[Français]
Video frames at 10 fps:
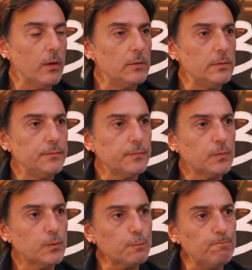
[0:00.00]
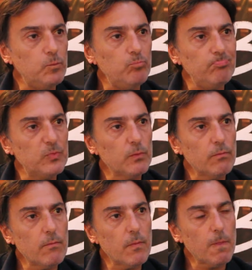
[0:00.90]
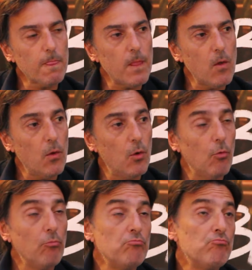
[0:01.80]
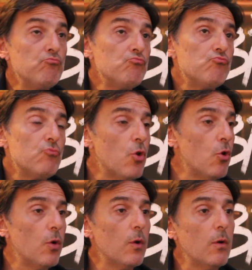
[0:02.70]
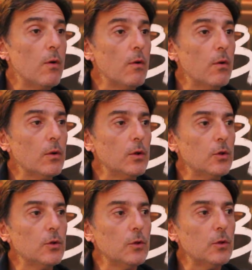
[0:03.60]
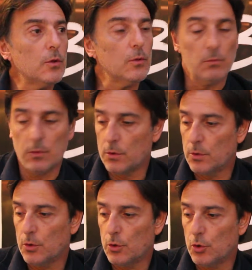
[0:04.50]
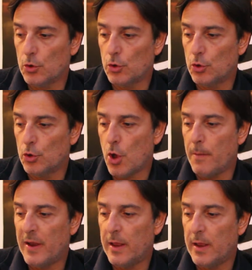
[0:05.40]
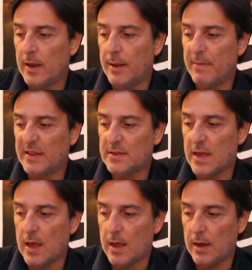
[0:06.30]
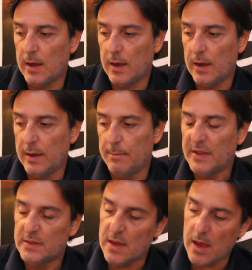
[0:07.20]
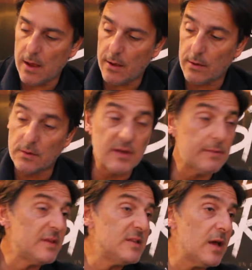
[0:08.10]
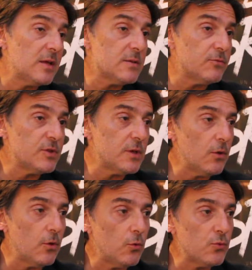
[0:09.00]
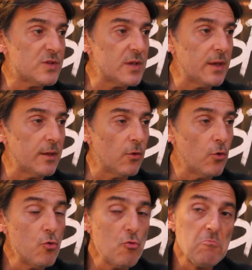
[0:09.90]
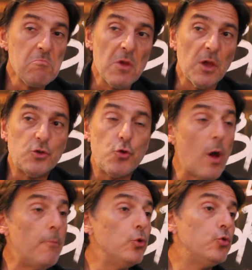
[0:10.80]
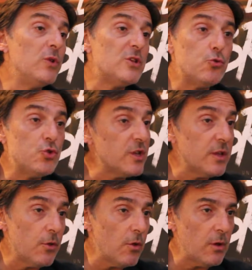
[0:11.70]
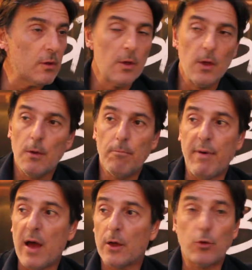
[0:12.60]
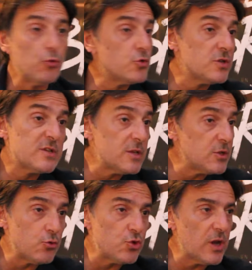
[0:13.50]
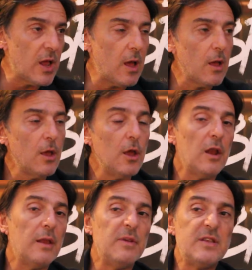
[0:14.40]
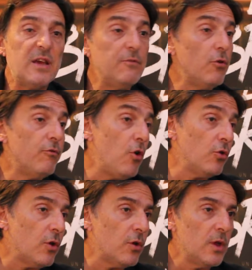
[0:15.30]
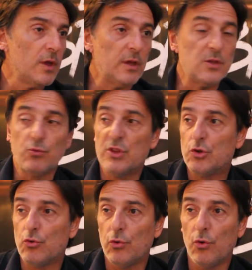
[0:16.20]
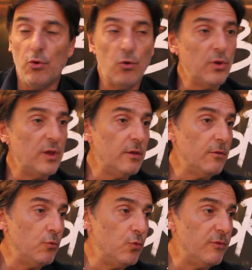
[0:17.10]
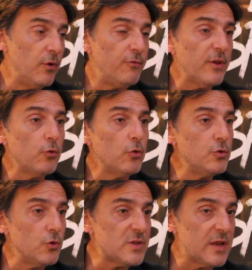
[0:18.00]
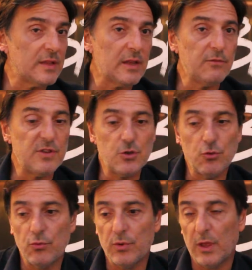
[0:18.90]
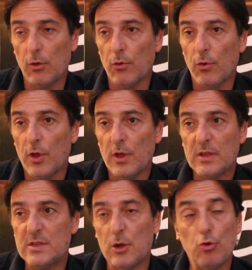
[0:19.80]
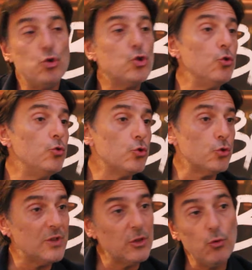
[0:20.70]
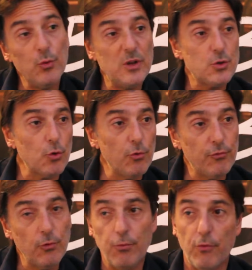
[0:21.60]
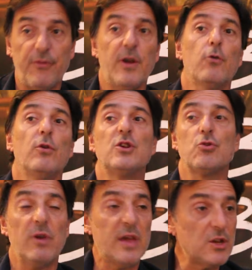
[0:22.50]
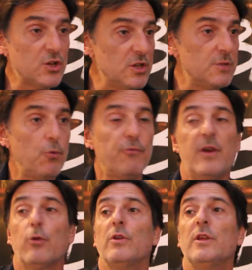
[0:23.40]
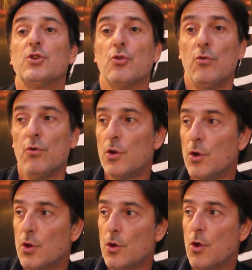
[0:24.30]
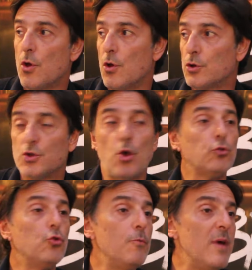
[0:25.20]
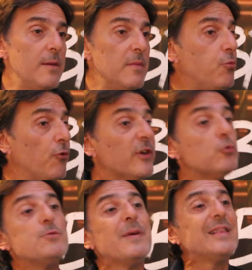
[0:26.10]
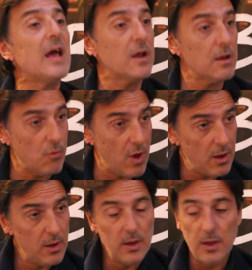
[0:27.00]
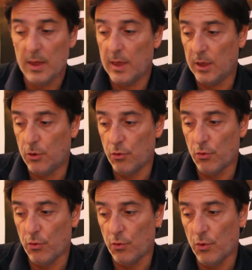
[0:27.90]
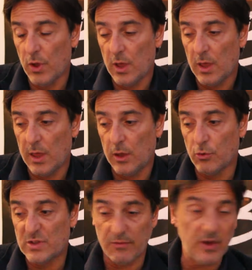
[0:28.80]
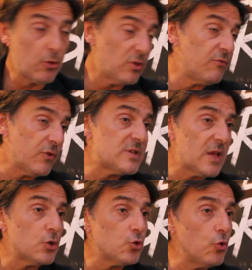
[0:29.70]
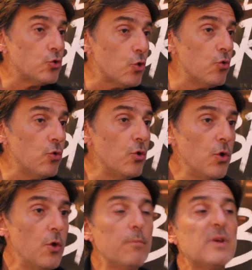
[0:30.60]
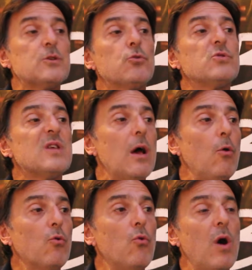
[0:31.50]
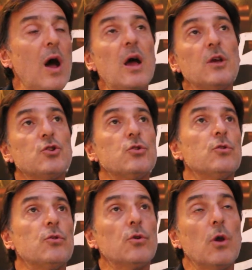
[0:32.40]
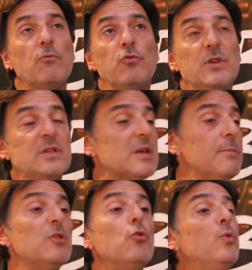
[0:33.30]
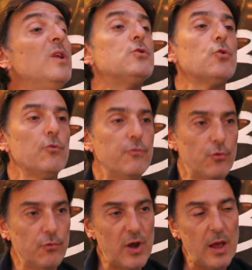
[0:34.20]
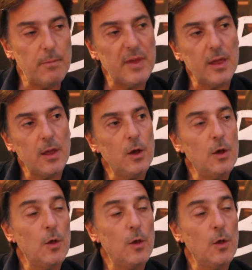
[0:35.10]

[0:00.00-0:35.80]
ils jettent un peu de l'huile sur le feu en, mettant à côté et stigmatisant une, mais les, médias, euh, Les médias, c'est les médias. C'est-à-dire, on sait, euh, et sur un peu tous les sujets d'ailleurs, hein. pas que ces sujets-là. les médias, ils veulent vendre ils ont des journaux où ils veulent faire de l'audience à la télévision et que c'est le jeu de jeter de l'huile sur le feu pour faire que les gens réagissent, pour faire que les gens euh, sortent d'eux-mêmes et pour faire du spectacle. Quoi. Et que, et que c'est vrai que des fois c'est un jeu dangereux parce que ça encourage, euh, comme vous dites, ça met de l'huile sur le feu. Voilà. Mais